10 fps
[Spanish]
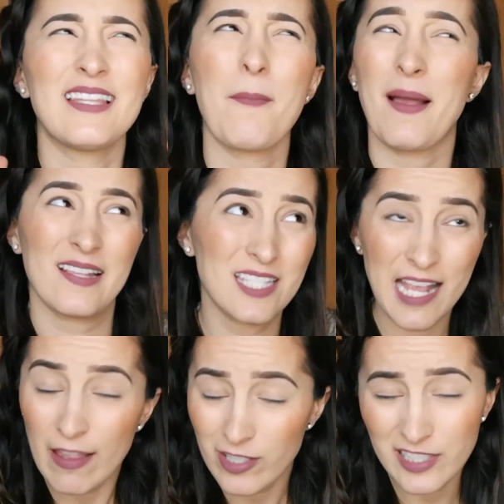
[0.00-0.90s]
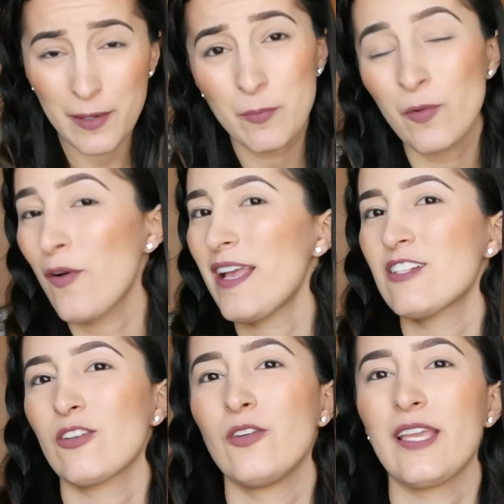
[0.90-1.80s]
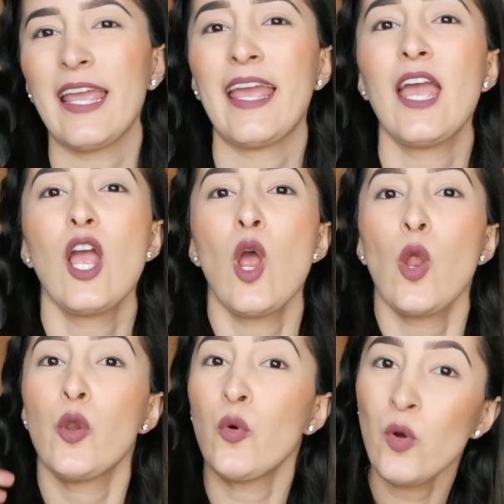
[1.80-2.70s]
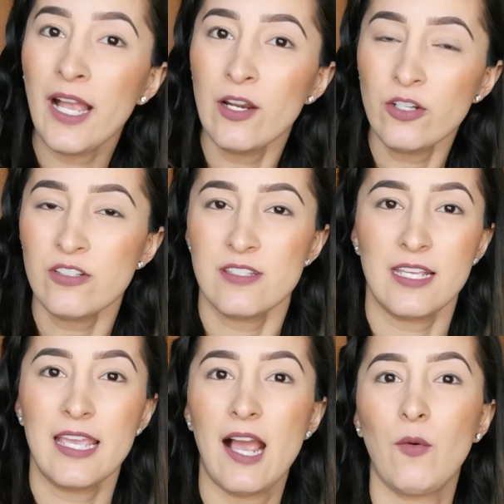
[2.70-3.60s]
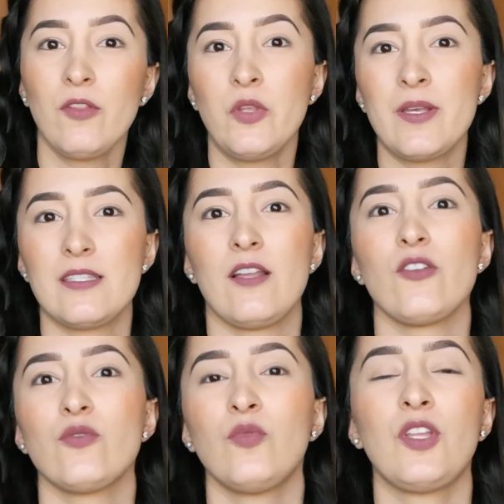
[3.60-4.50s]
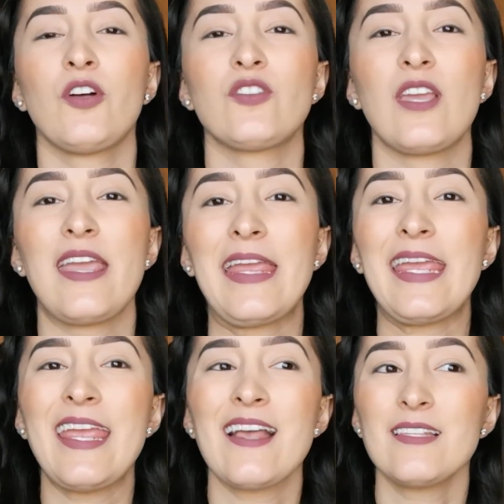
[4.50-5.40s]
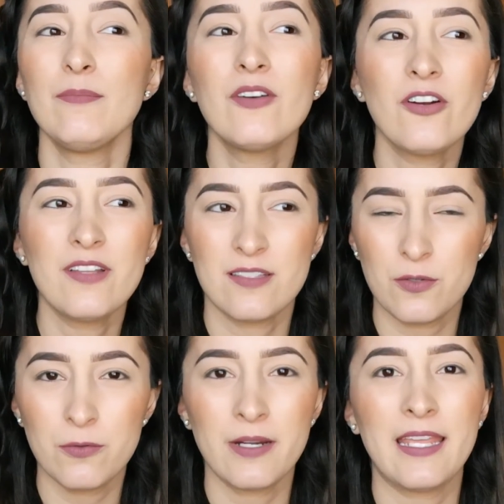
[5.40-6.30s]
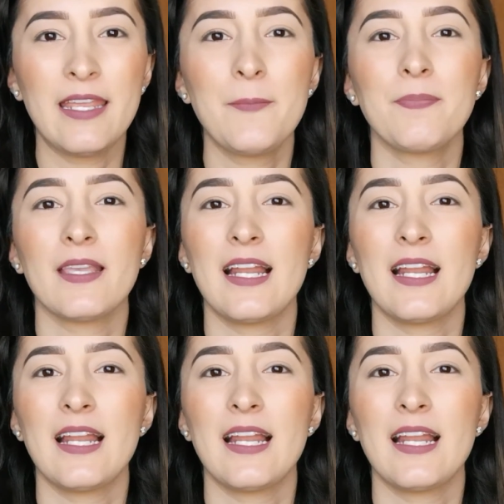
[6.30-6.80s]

demasiado tiempo, es solo que nunca lo conseguía cuando iba a Estados Unidos y hace poco descubrí,